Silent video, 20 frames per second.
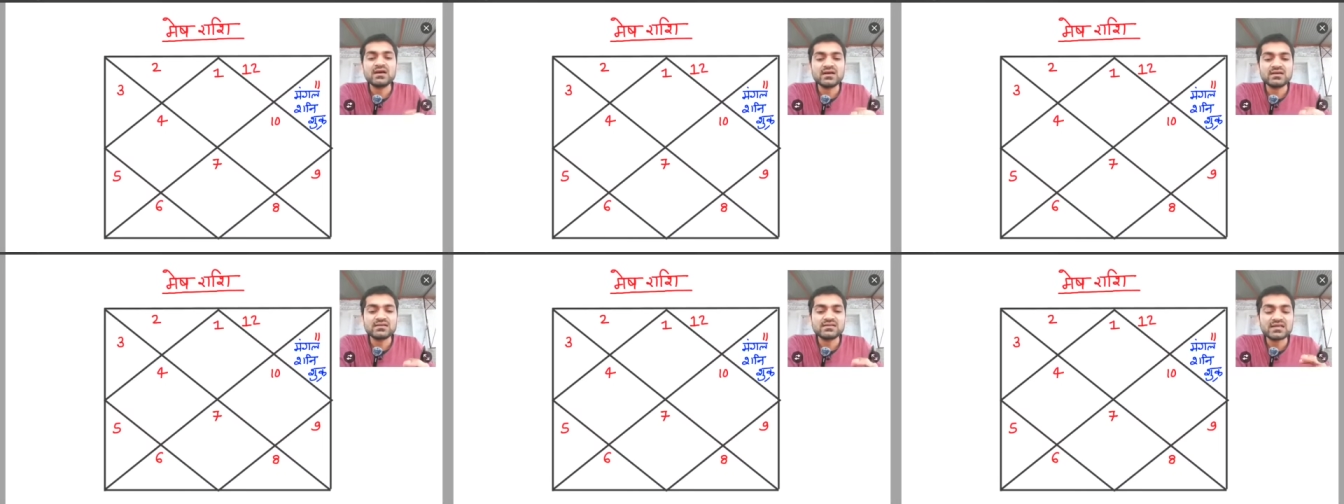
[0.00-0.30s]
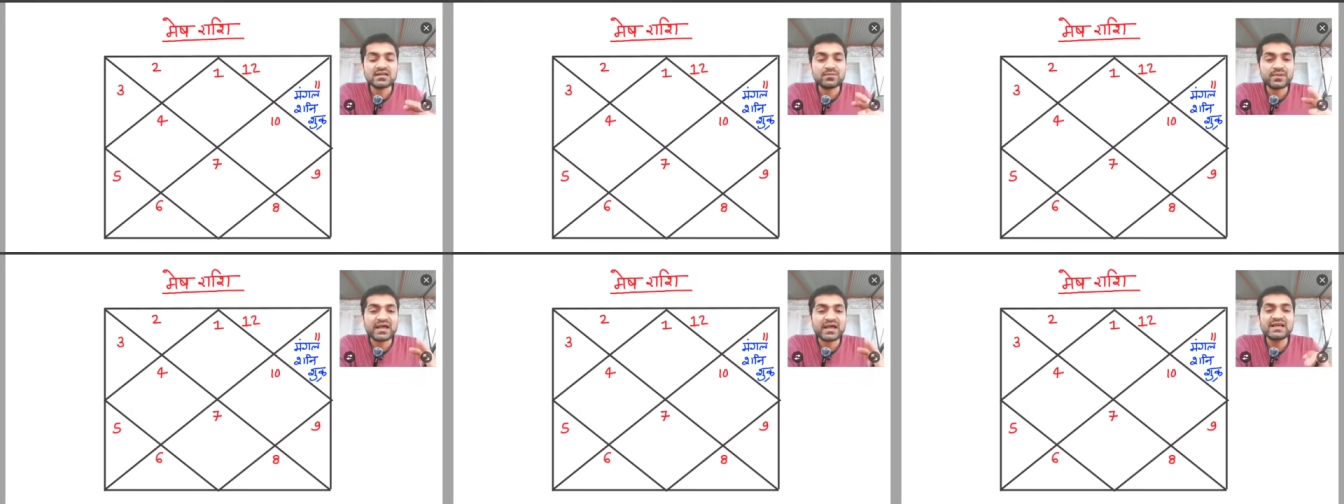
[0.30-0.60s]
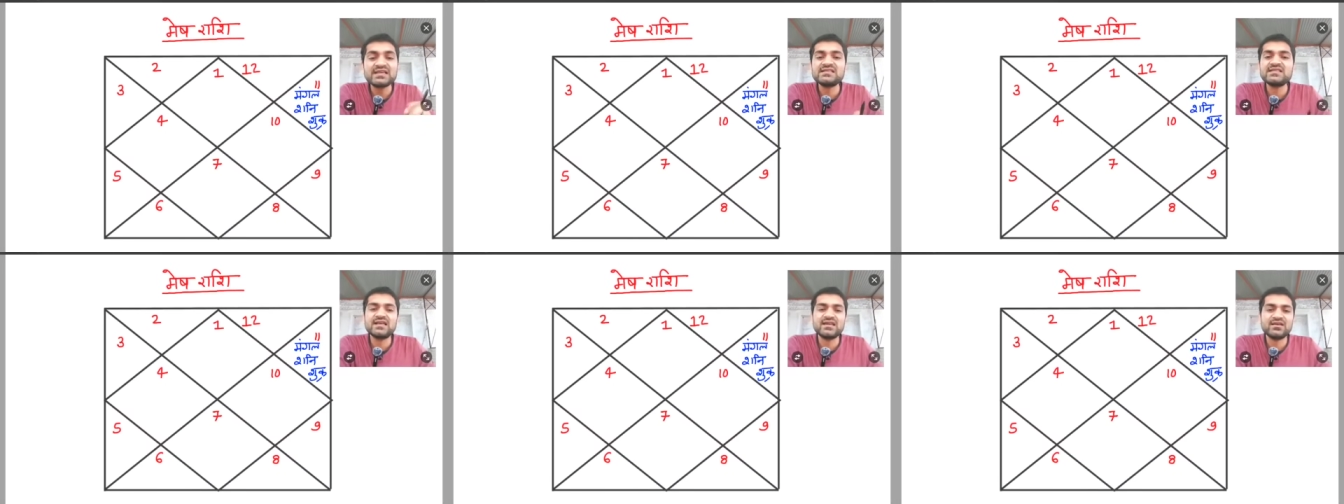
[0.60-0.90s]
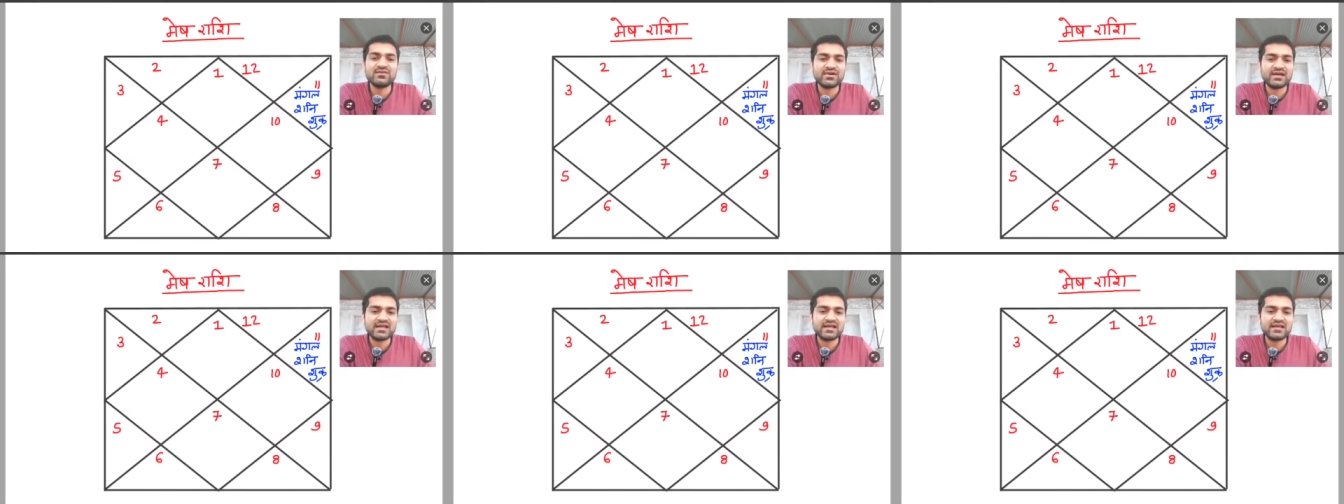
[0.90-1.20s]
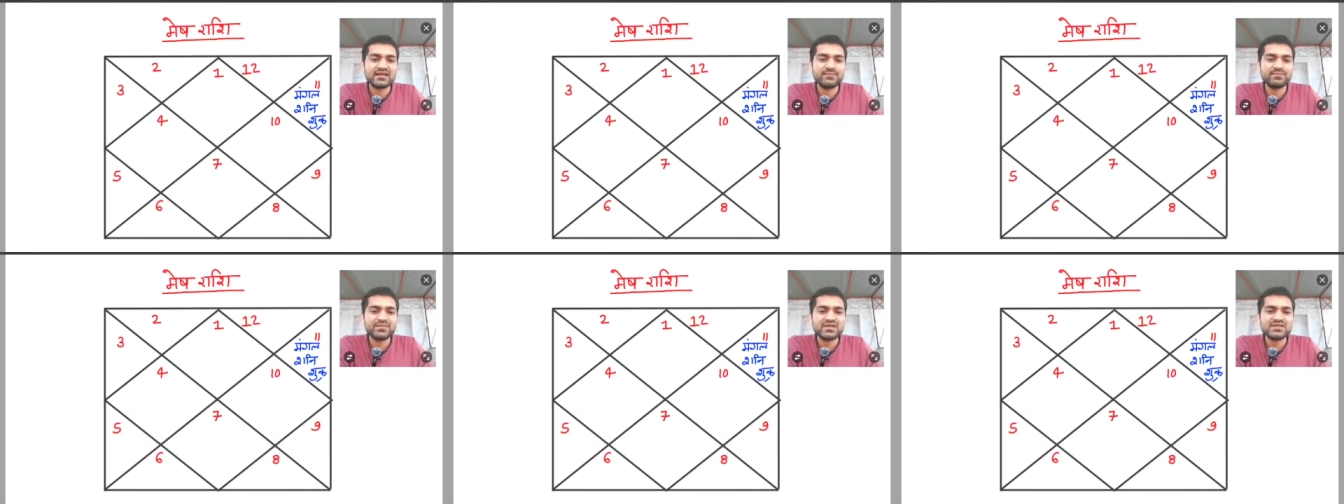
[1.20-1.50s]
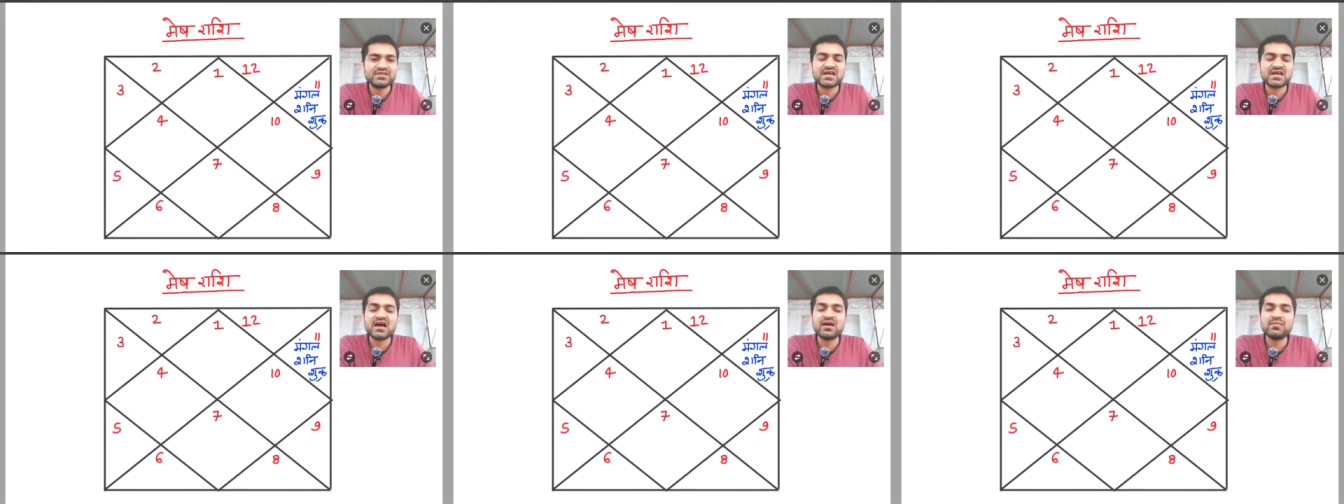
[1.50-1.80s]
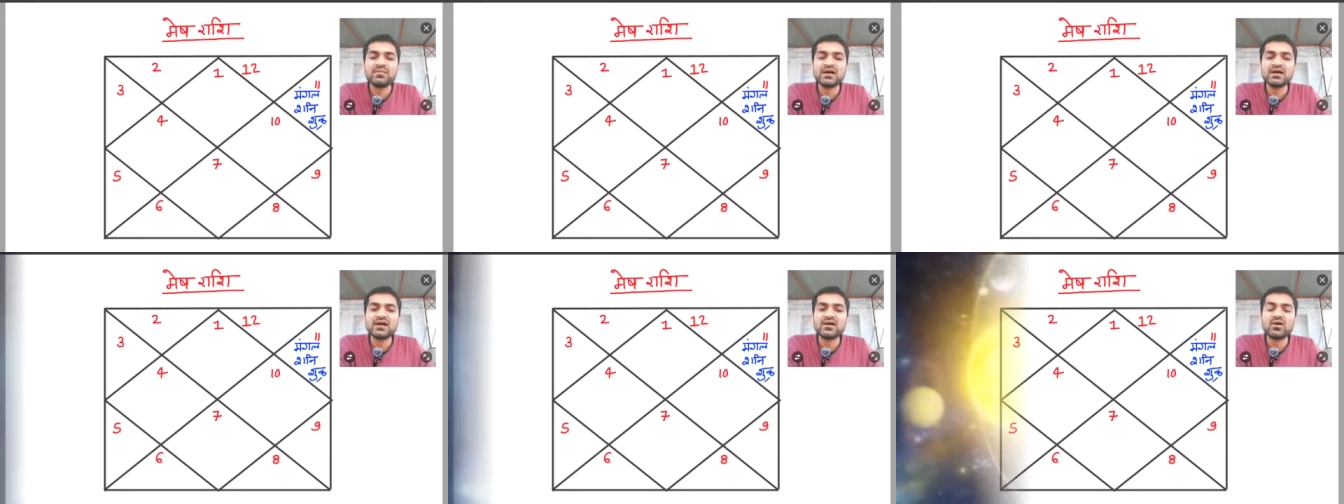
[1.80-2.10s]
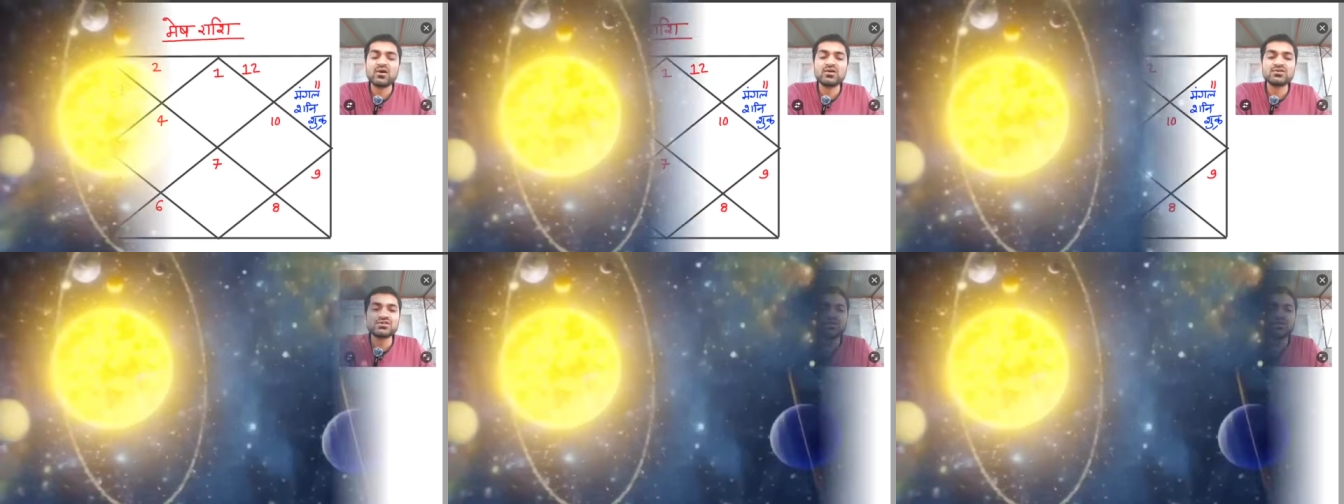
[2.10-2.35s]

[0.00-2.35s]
सरप्राइज़ देने वाला है जहाँ मंगल और